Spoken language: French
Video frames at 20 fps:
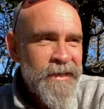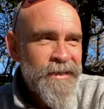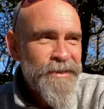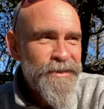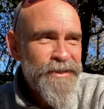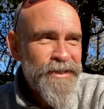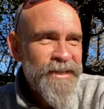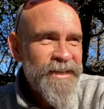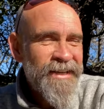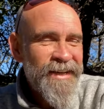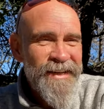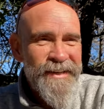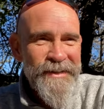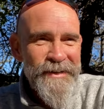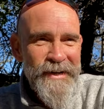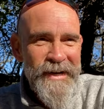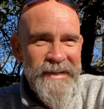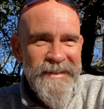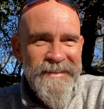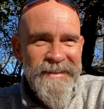j'ai
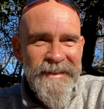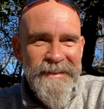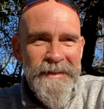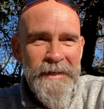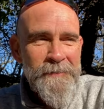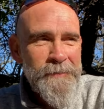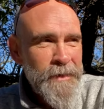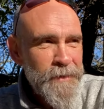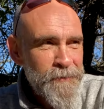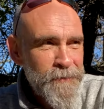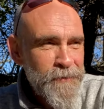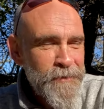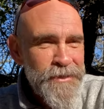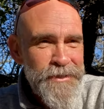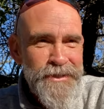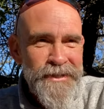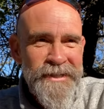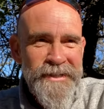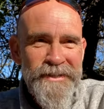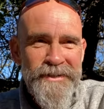euh, un certain bagou et
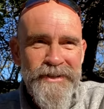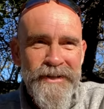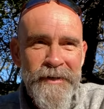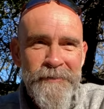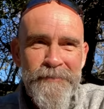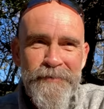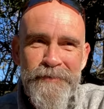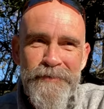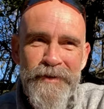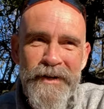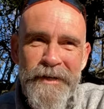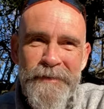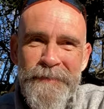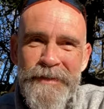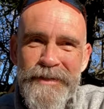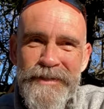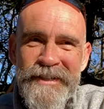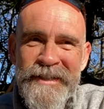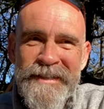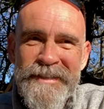j'ai un pouvoir
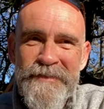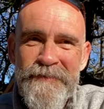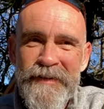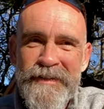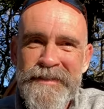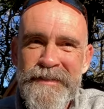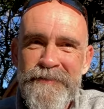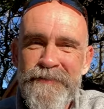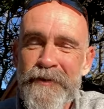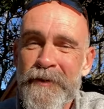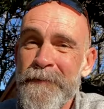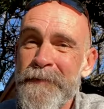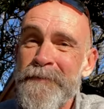imaginatif assez fort,